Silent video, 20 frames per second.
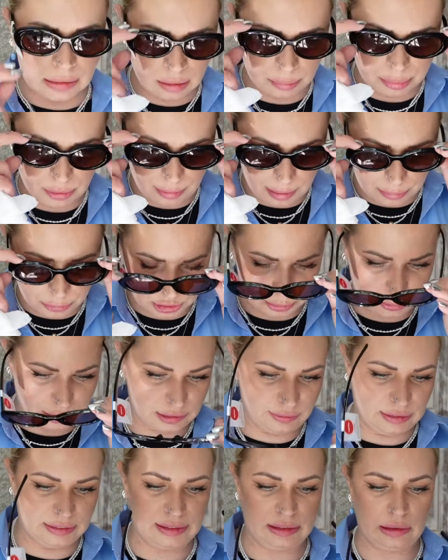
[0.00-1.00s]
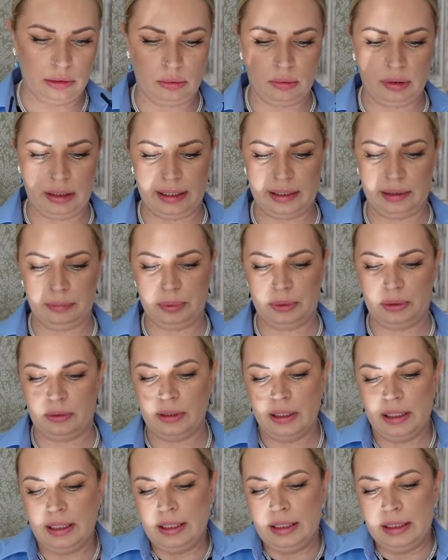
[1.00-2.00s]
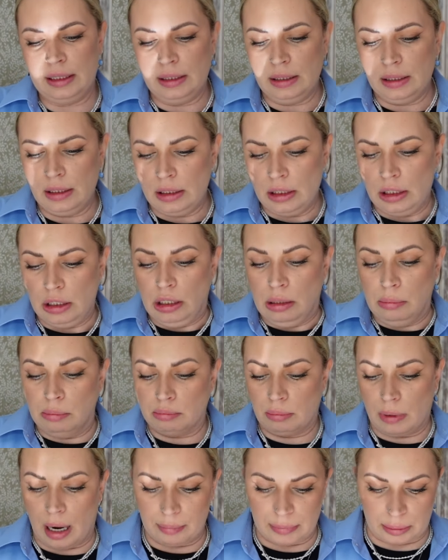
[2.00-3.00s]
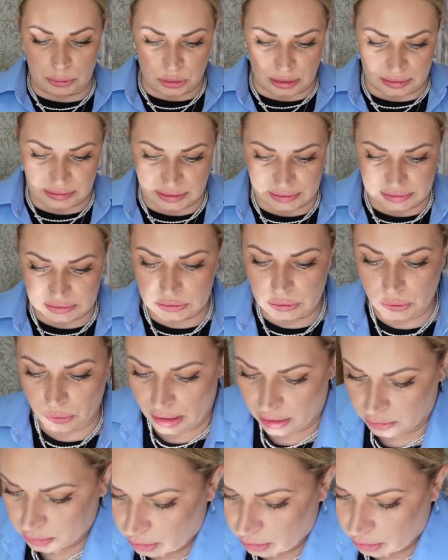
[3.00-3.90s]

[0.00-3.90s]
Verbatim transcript: nie mam problemu, żeby dać więcej na okulary, bo mam na przykład te z Diora,